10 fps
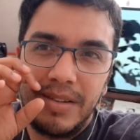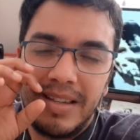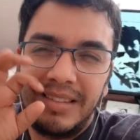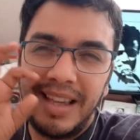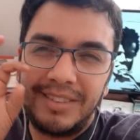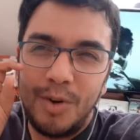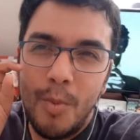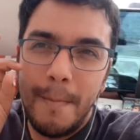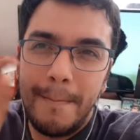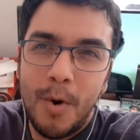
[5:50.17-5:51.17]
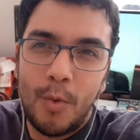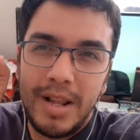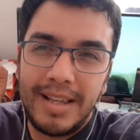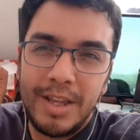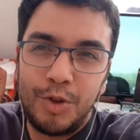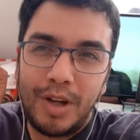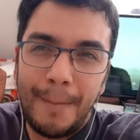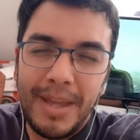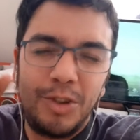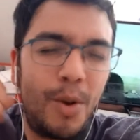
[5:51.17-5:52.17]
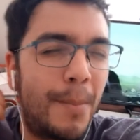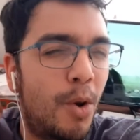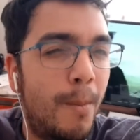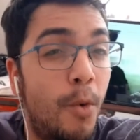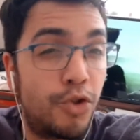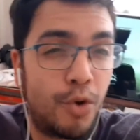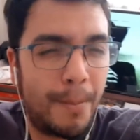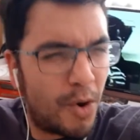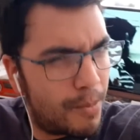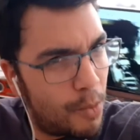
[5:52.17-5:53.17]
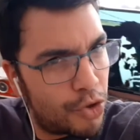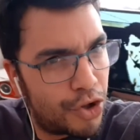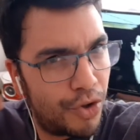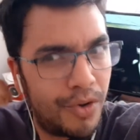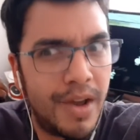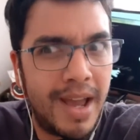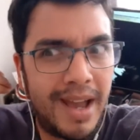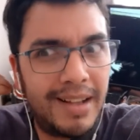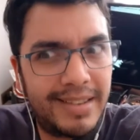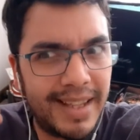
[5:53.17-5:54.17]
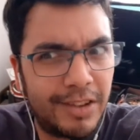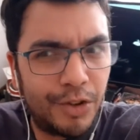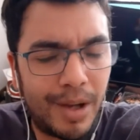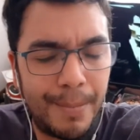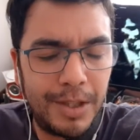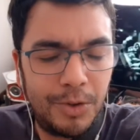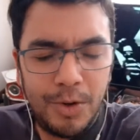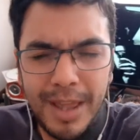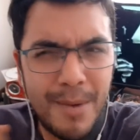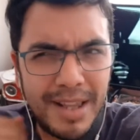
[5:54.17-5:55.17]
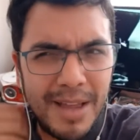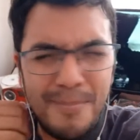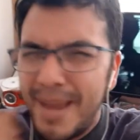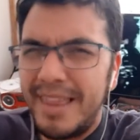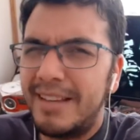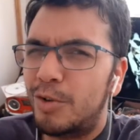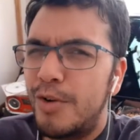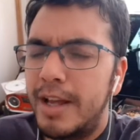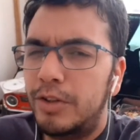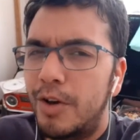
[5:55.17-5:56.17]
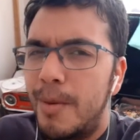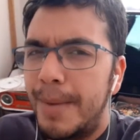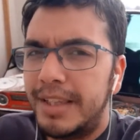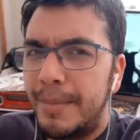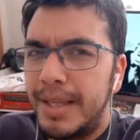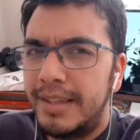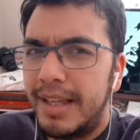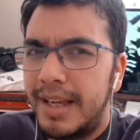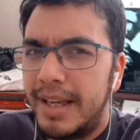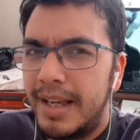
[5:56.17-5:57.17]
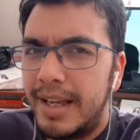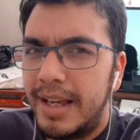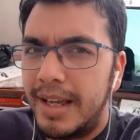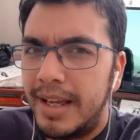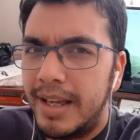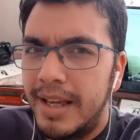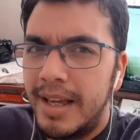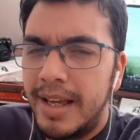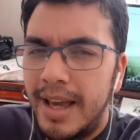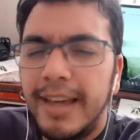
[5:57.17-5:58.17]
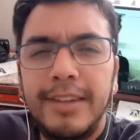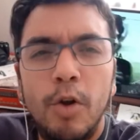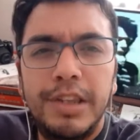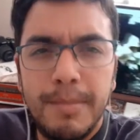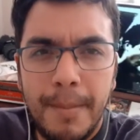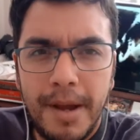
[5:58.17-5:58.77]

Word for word: quizás un poco el quinto capítulo, pero mucho, por mucho, el sexto capítulo. De verdad me desconectó completamente esta última